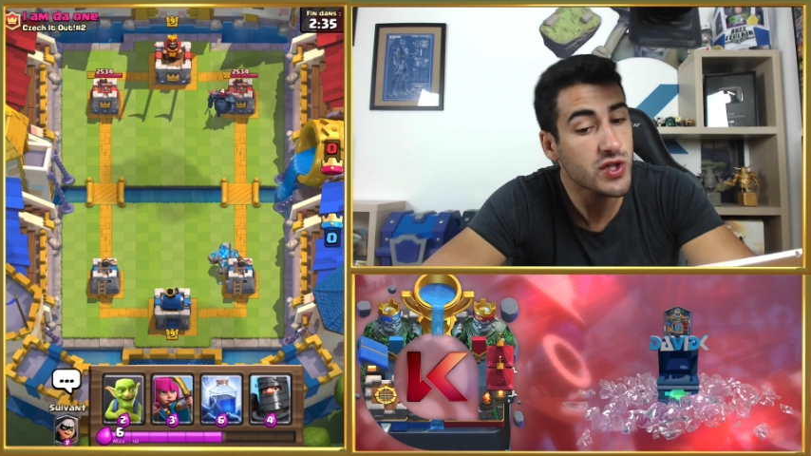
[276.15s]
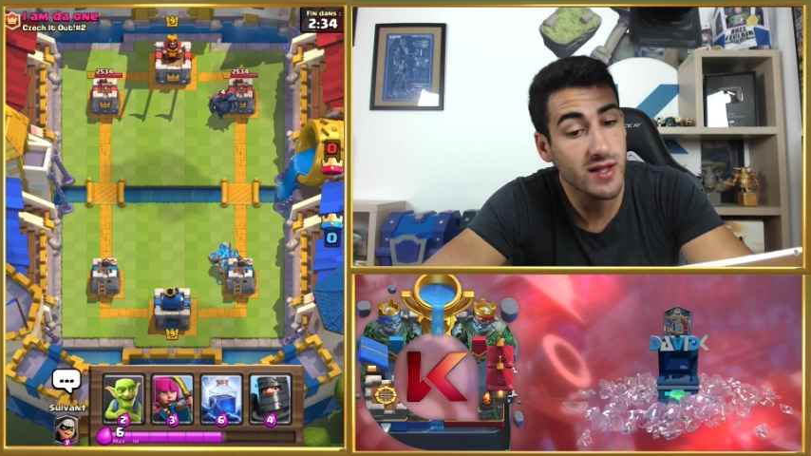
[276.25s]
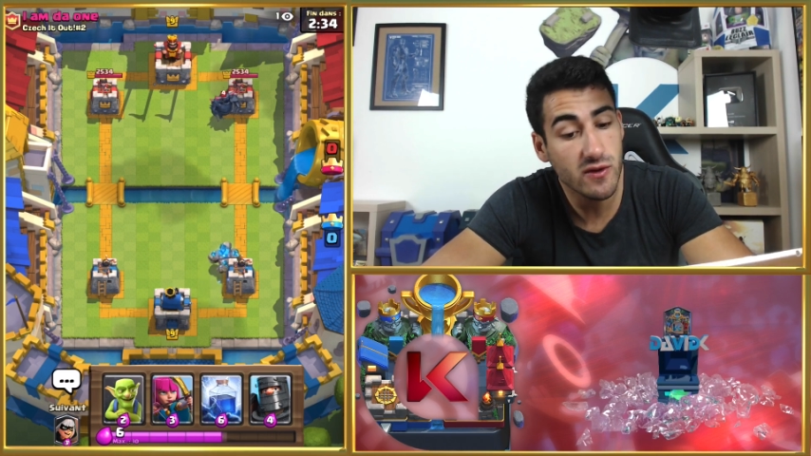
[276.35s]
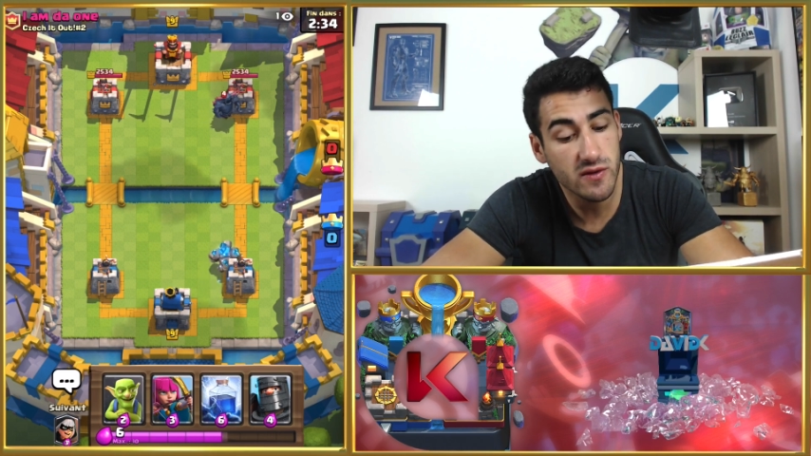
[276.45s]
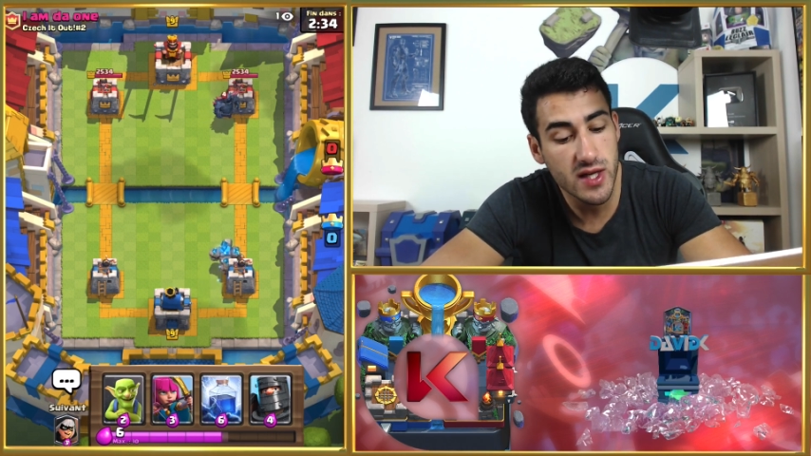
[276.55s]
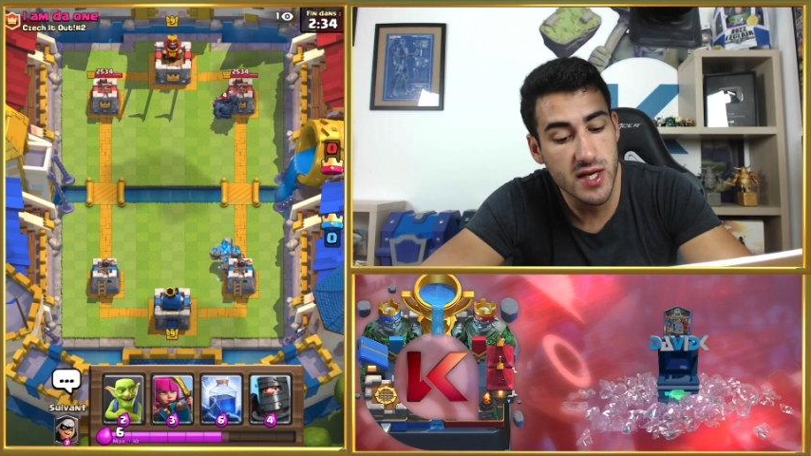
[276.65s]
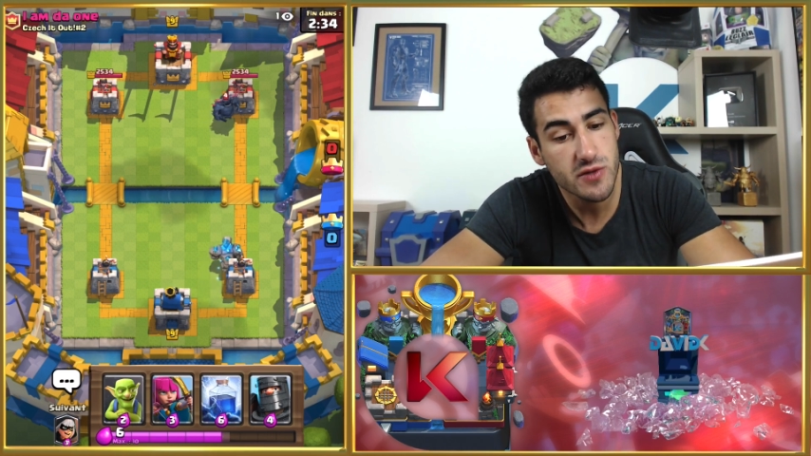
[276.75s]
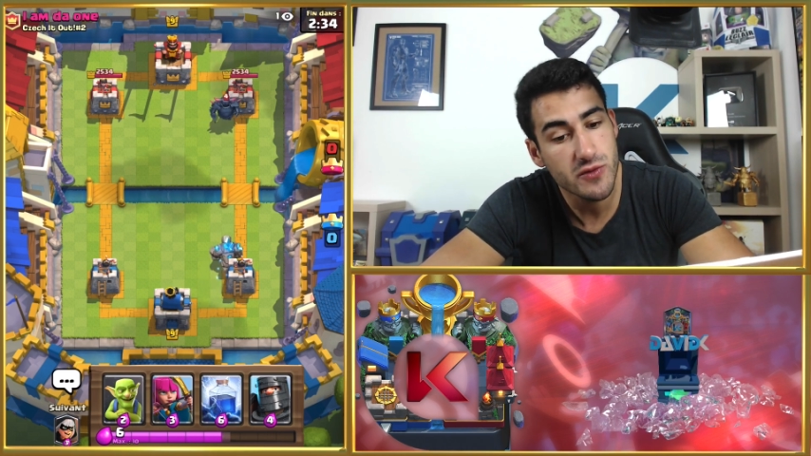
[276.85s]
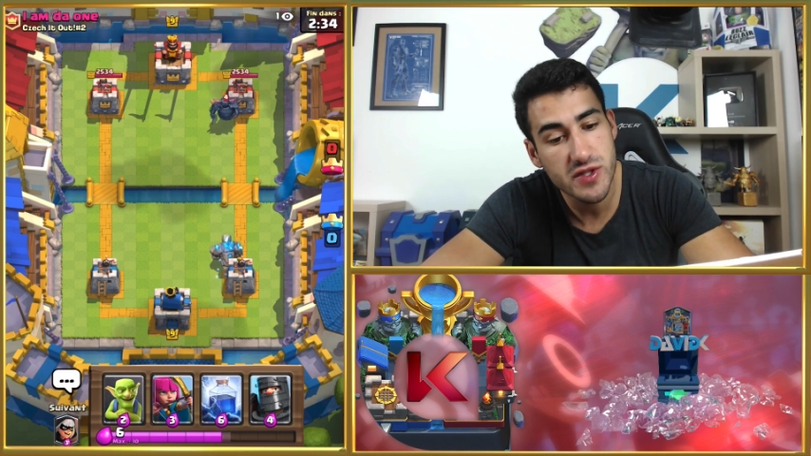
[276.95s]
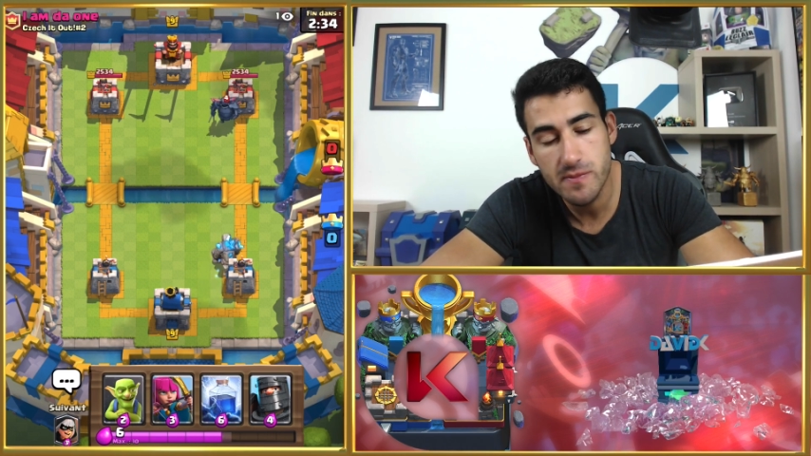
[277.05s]
l'attendais Je
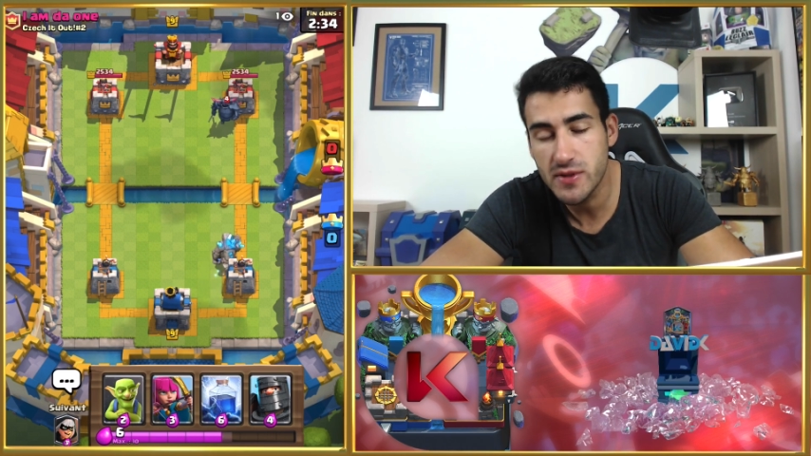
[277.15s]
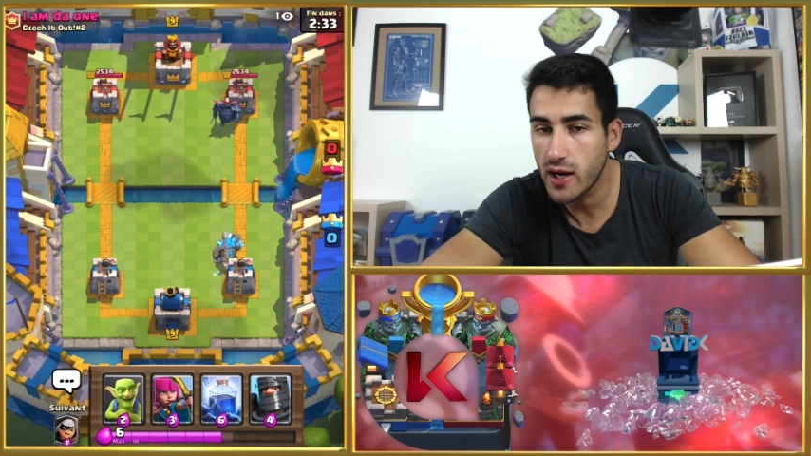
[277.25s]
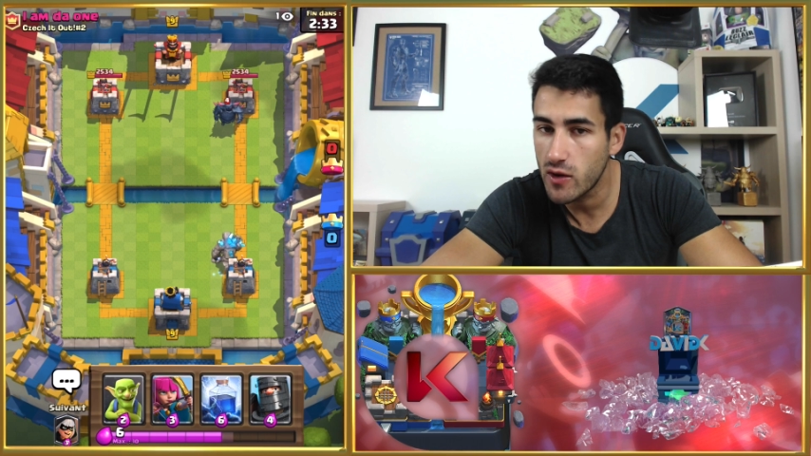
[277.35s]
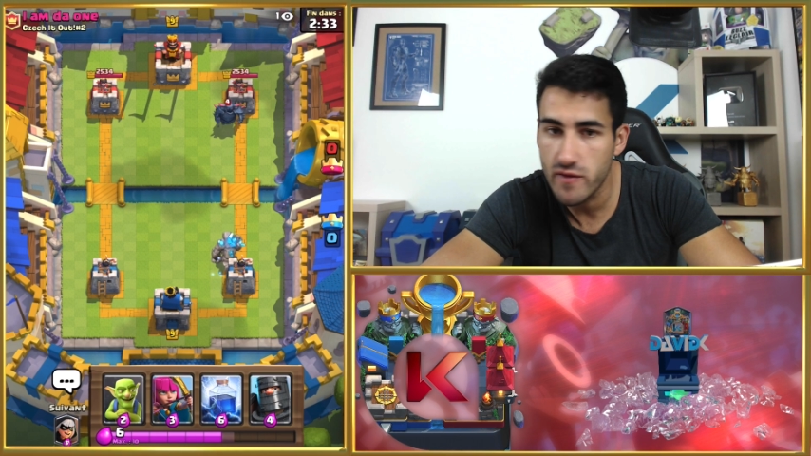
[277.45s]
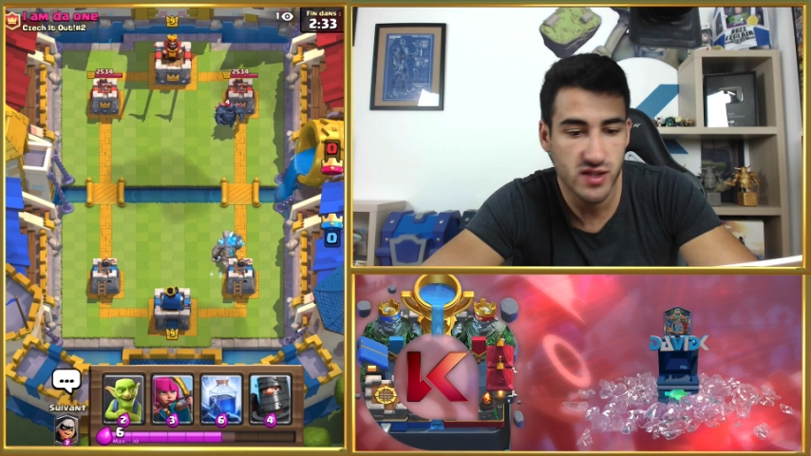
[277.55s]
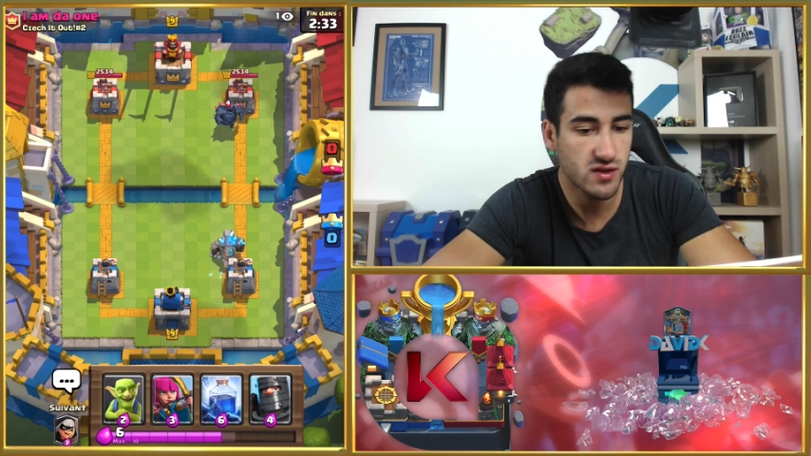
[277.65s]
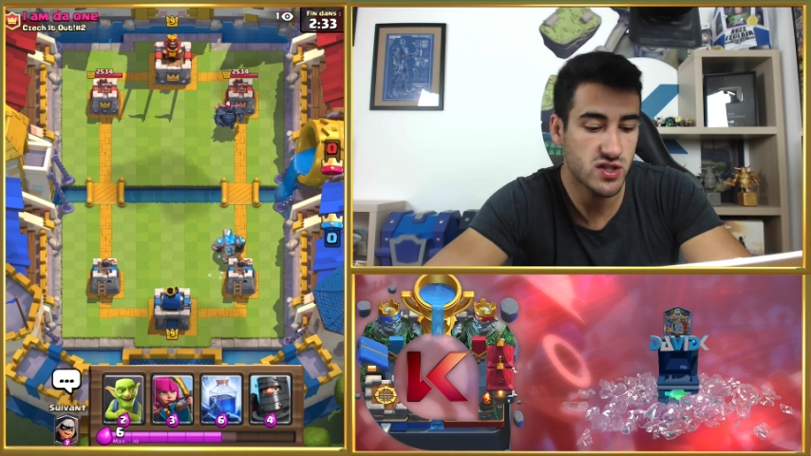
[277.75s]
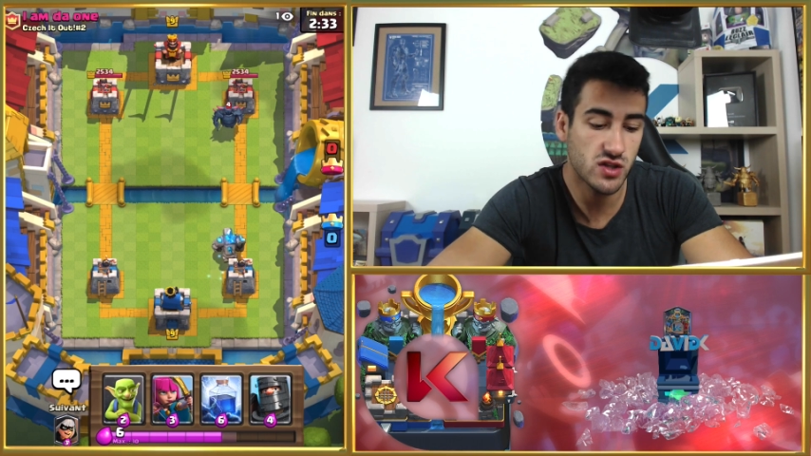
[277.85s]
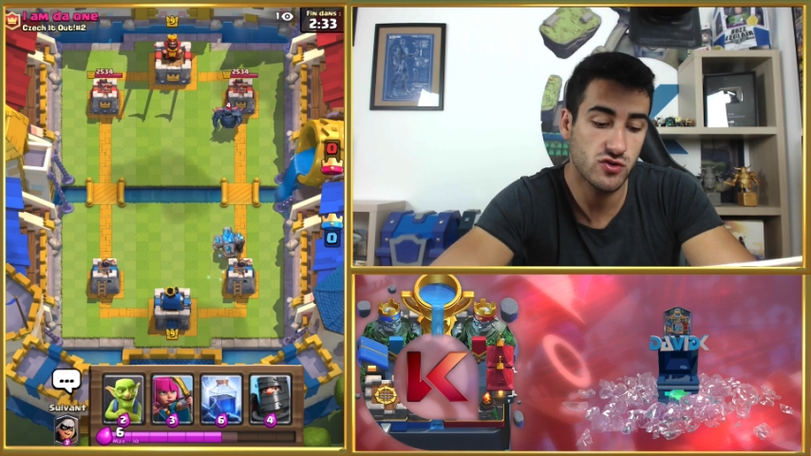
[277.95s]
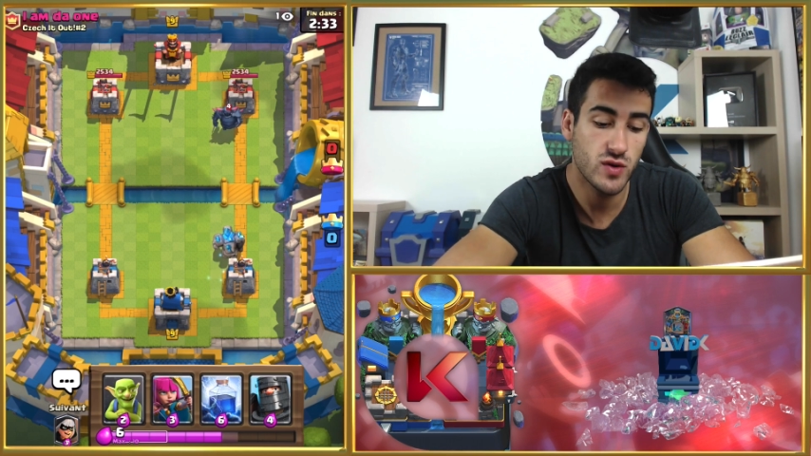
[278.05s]
me disais putain quand il va
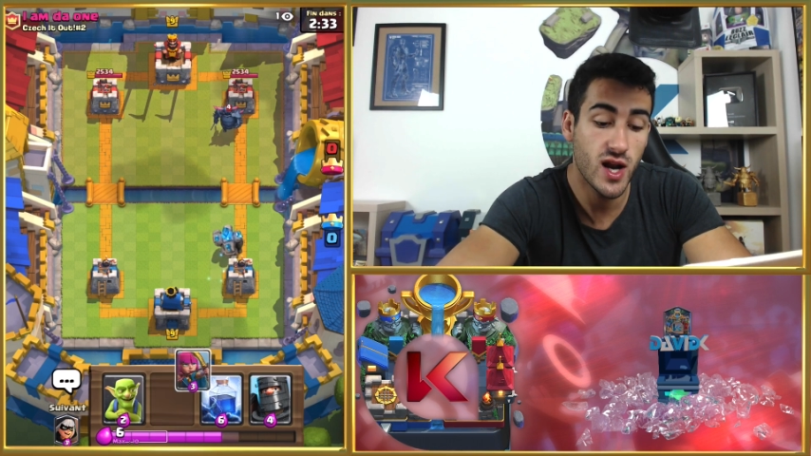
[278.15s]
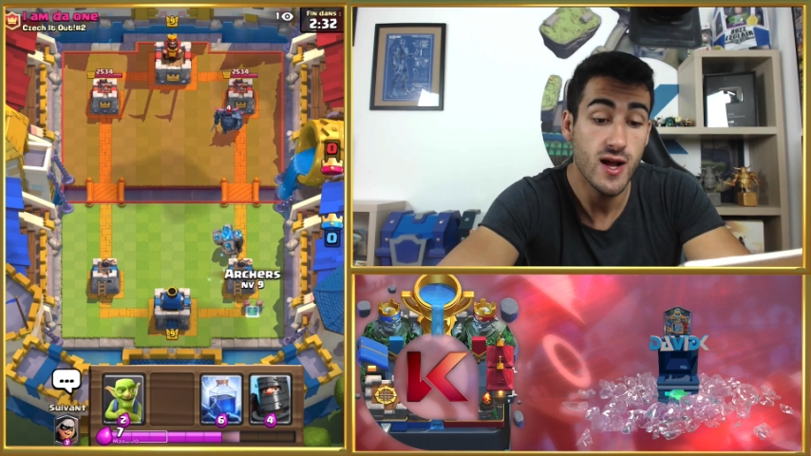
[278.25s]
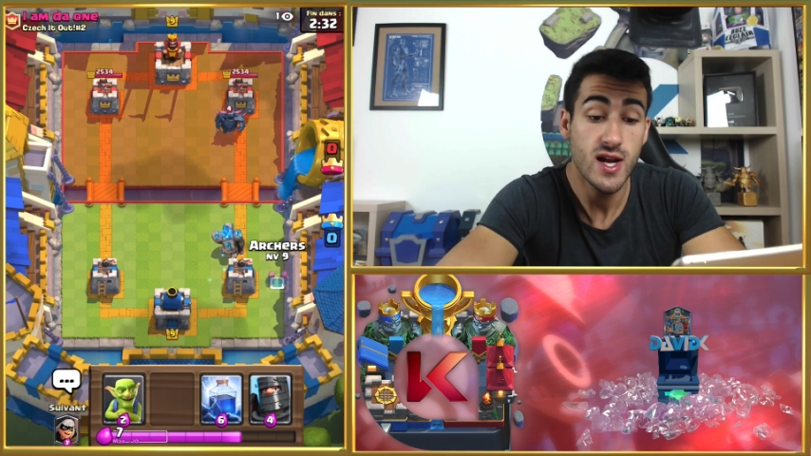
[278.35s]
sortir celui-là.